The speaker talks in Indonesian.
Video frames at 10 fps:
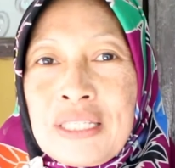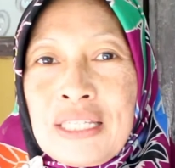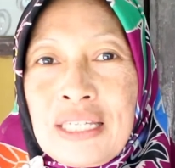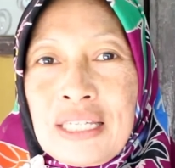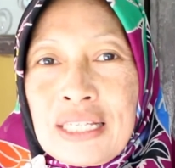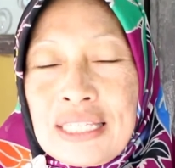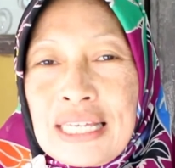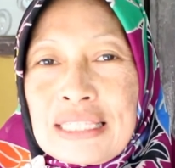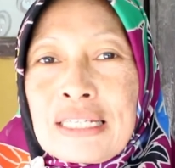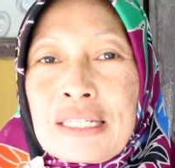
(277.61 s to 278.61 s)
di
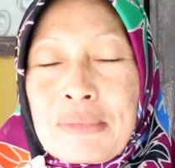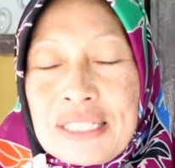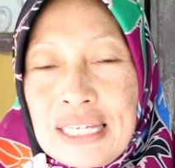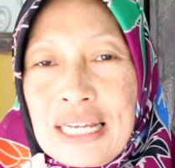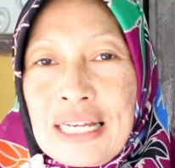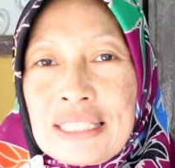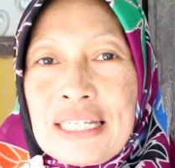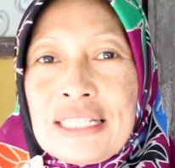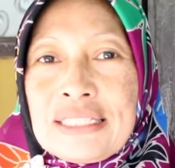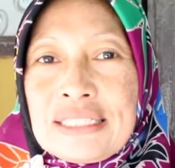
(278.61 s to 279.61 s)
kegiatan
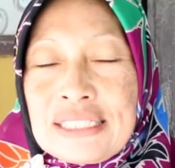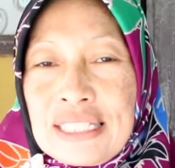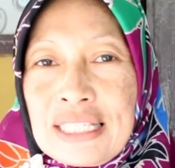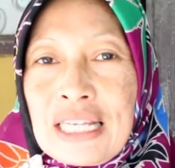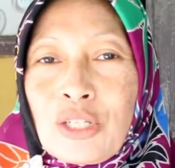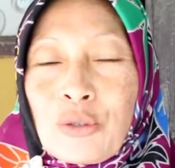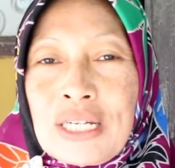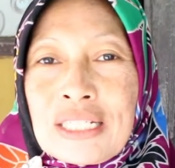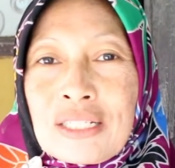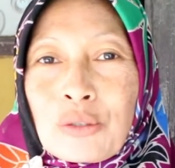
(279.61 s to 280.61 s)
kemasyarakatan di sekitar
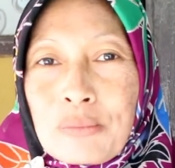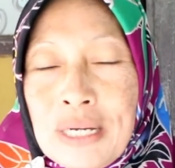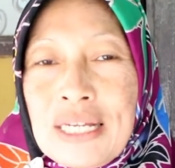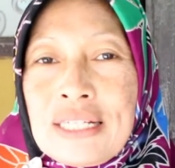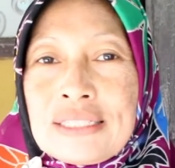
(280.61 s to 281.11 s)
lingkungan rumah,